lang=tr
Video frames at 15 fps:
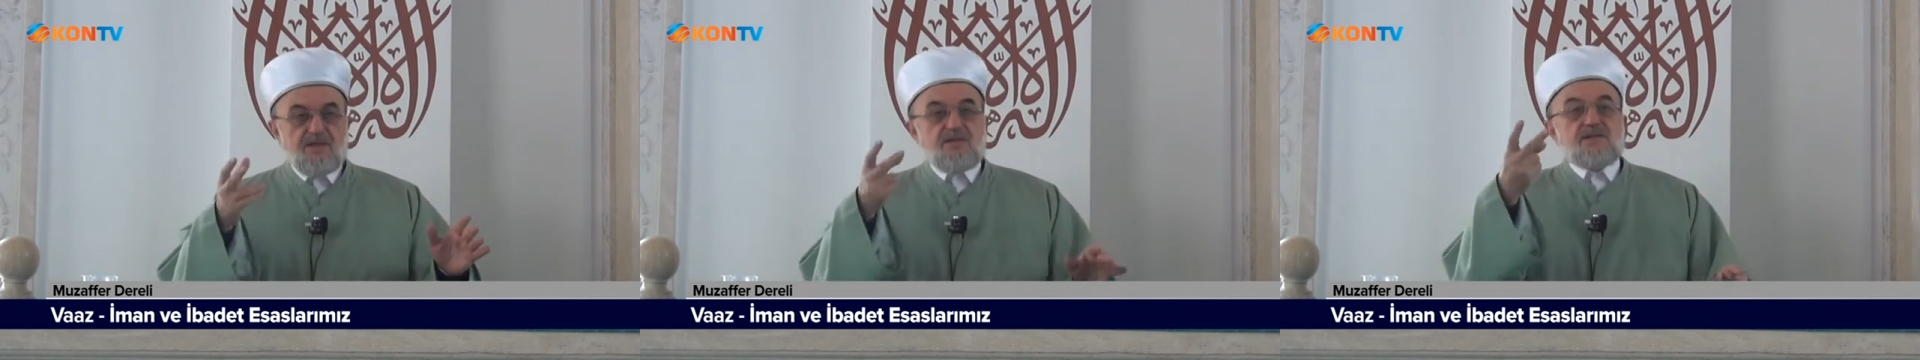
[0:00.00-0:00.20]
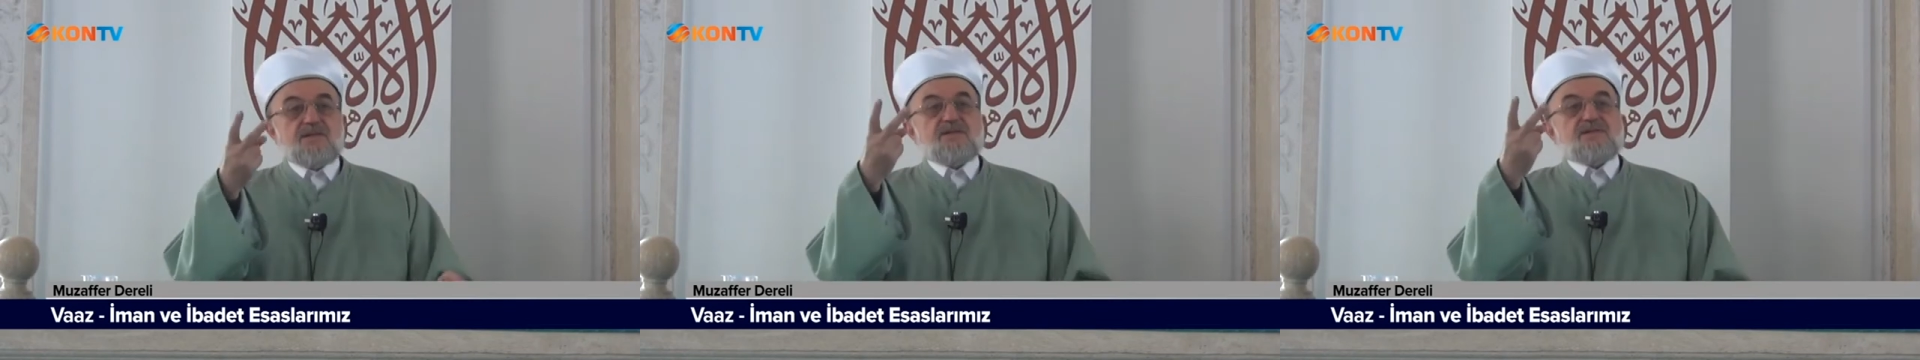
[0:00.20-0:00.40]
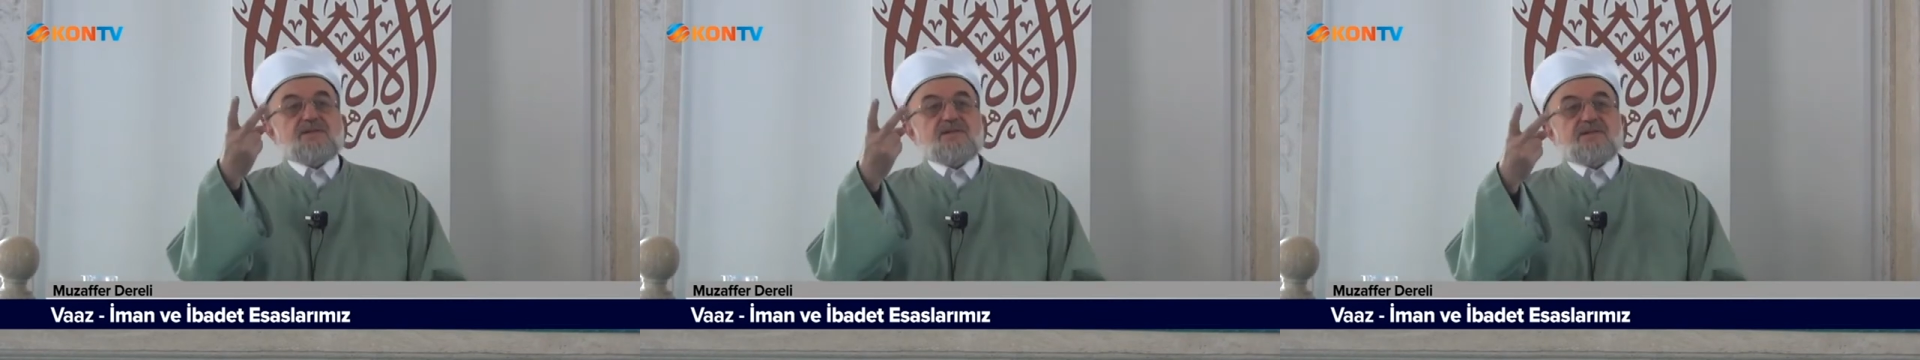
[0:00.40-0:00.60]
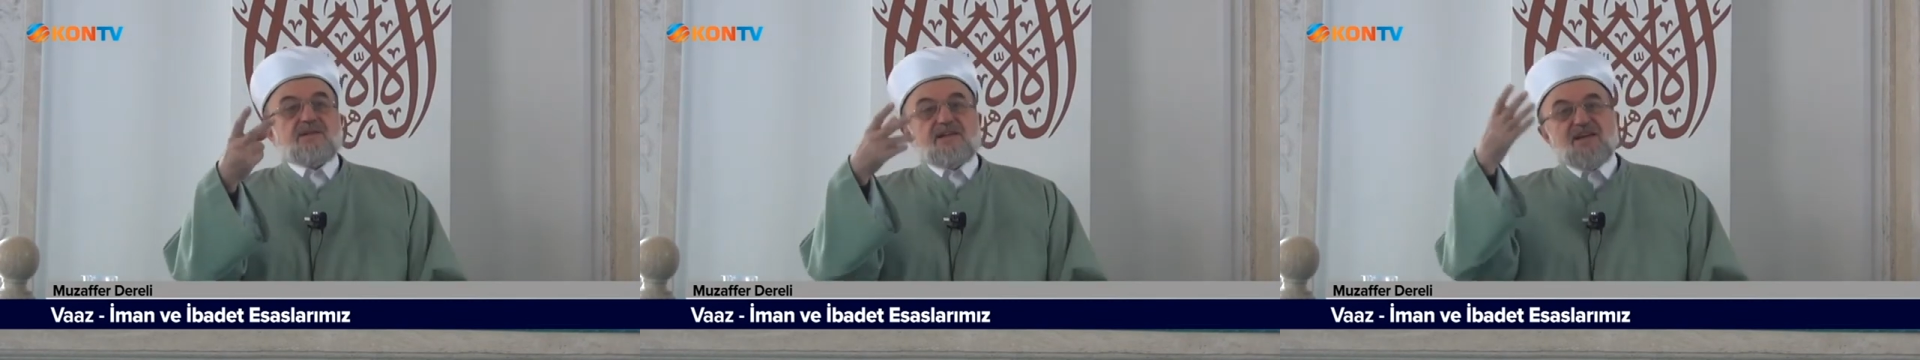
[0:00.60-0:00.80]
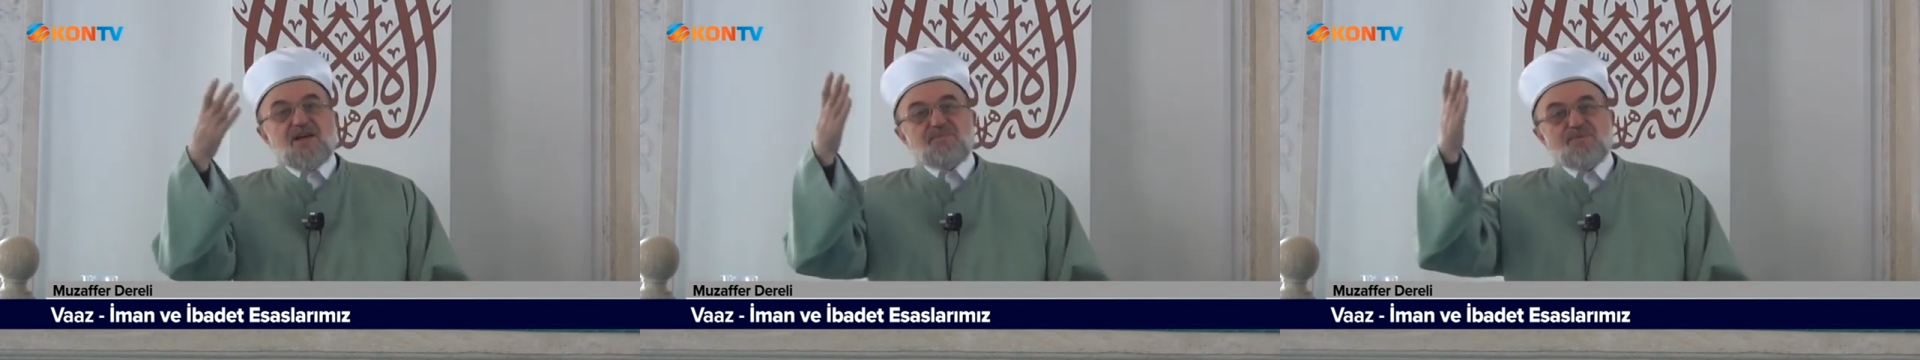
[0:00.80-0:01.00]
İkisi
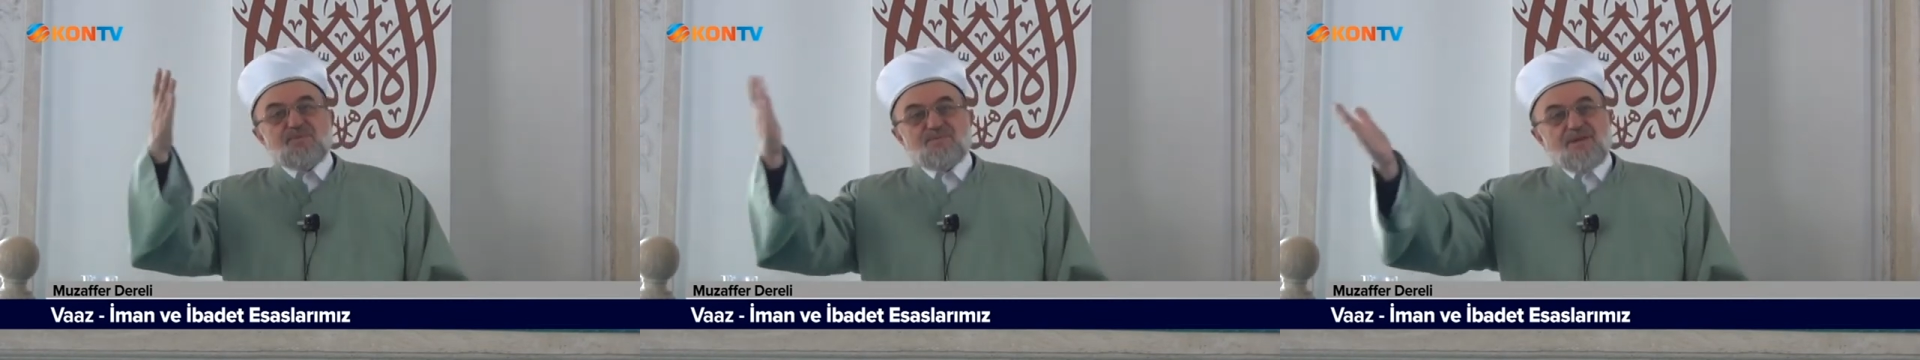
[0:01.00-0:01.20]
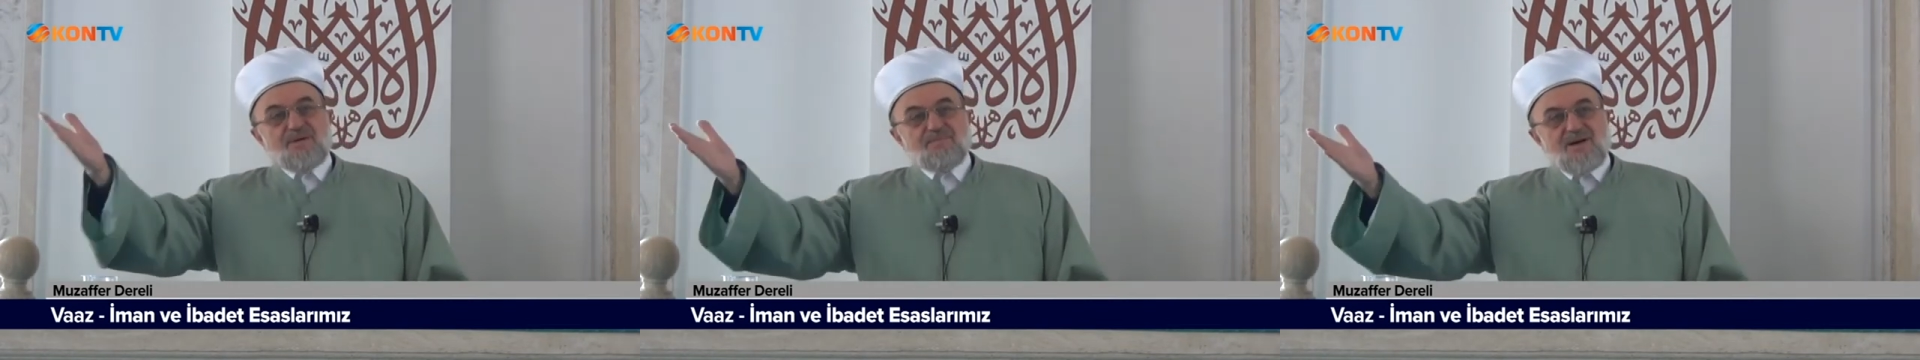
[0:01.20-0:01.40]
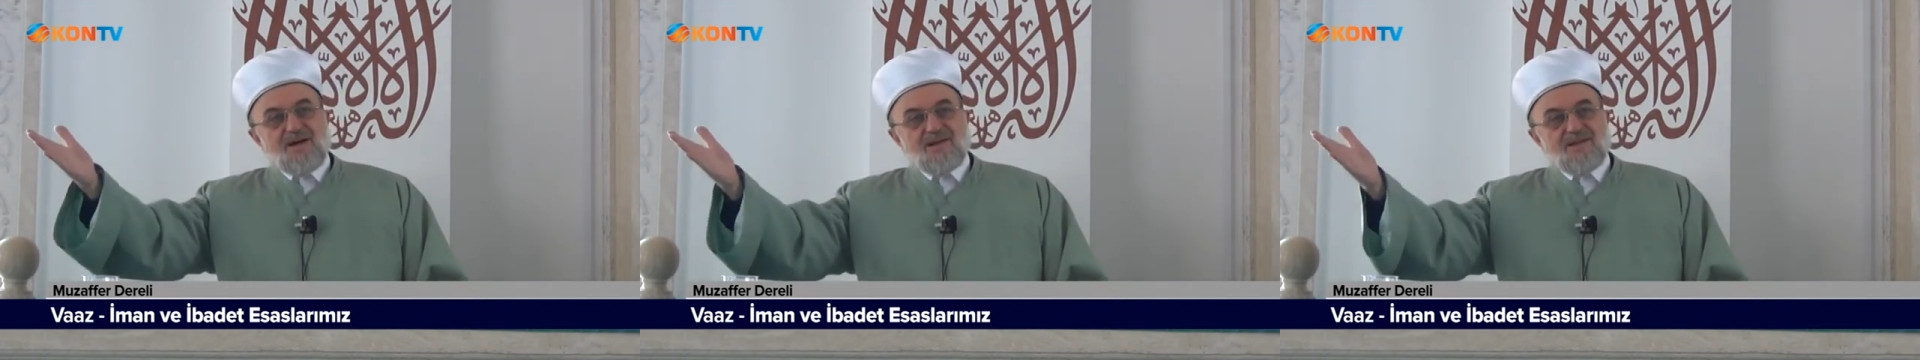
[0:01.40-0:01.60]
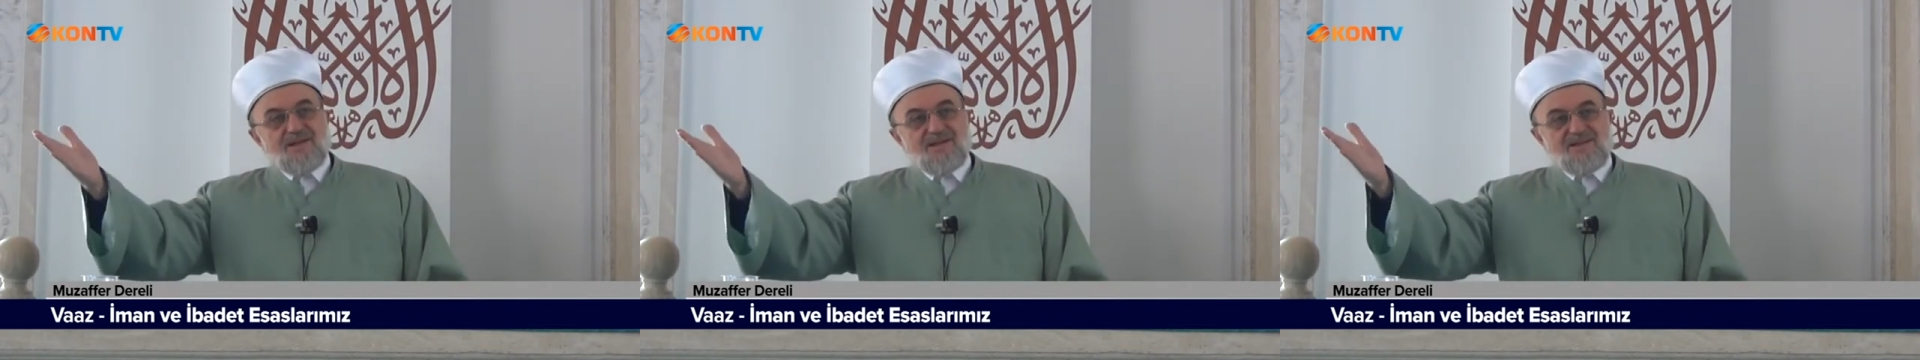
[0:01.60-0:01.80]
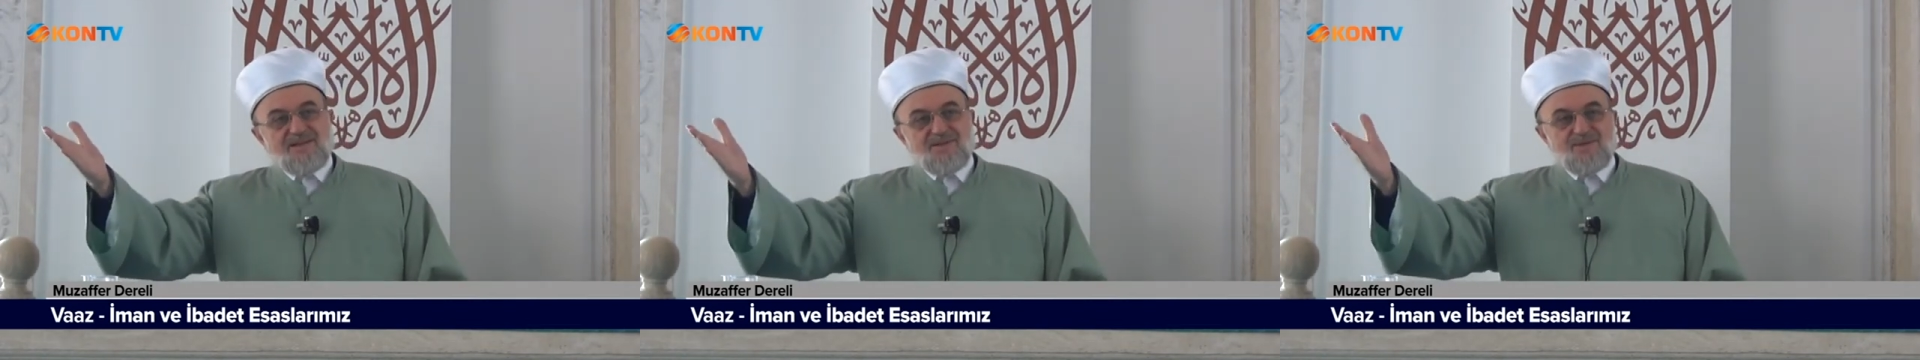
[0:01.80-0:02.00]
teyemmümden, bak ne
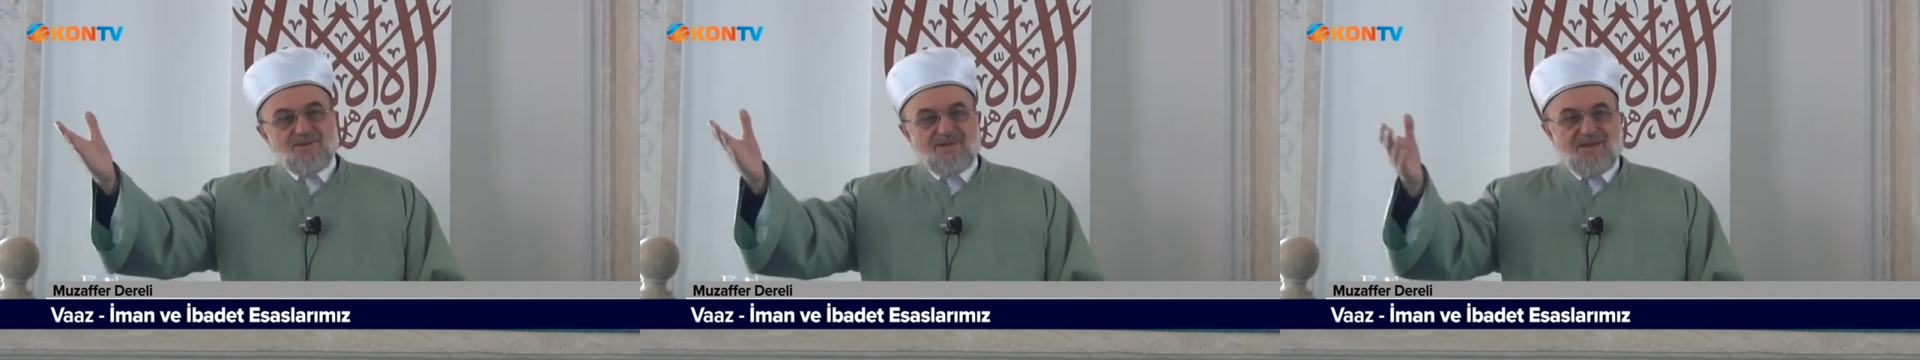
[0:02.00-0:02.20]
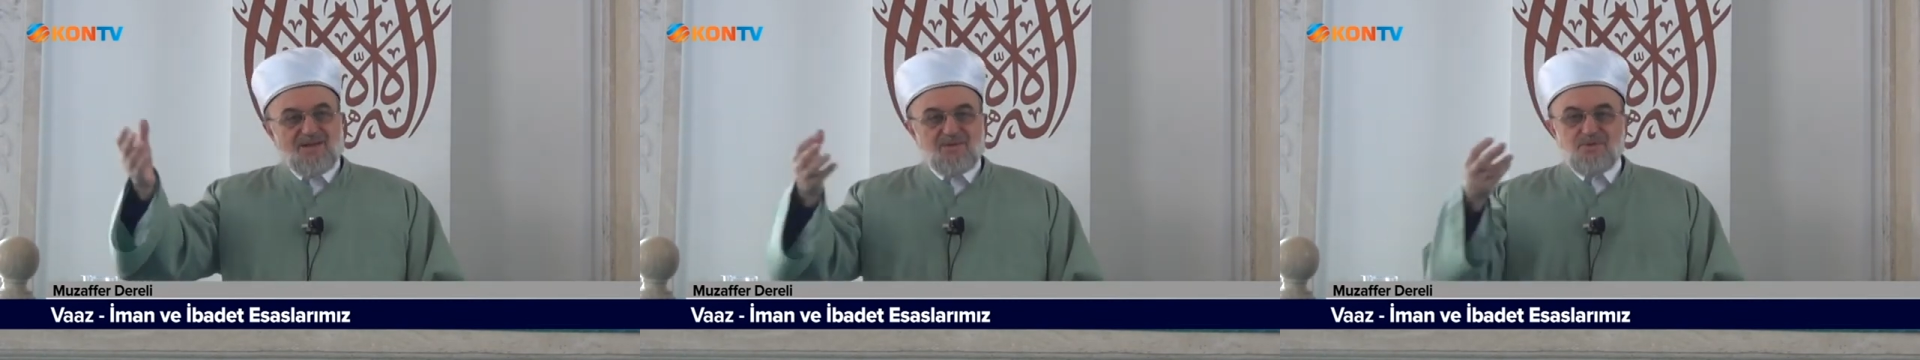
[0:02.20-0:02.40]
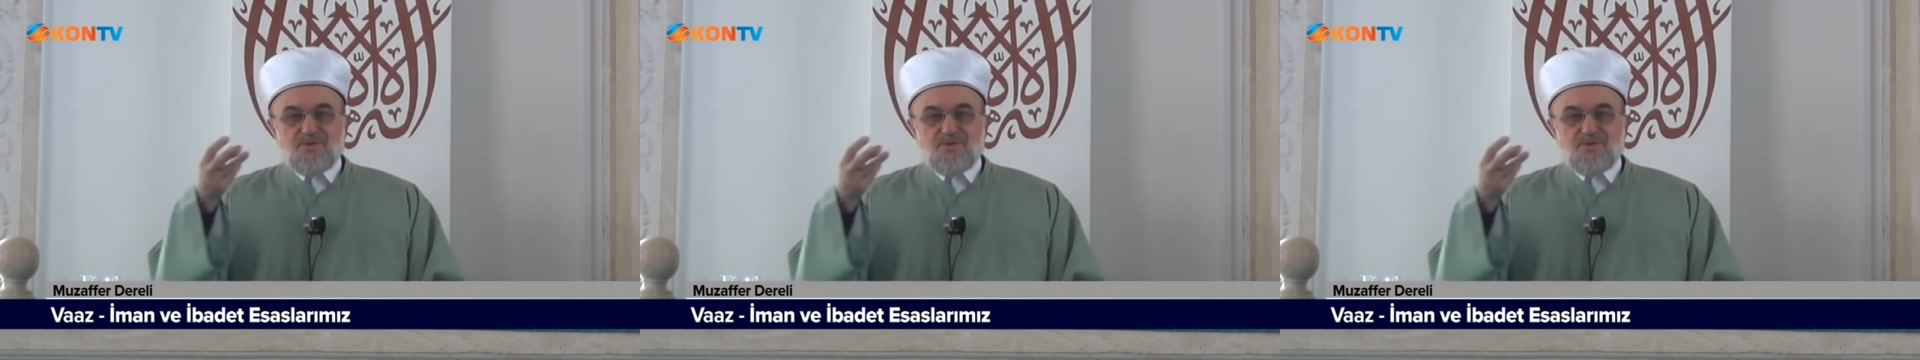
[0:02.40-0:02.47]
kadar kolay.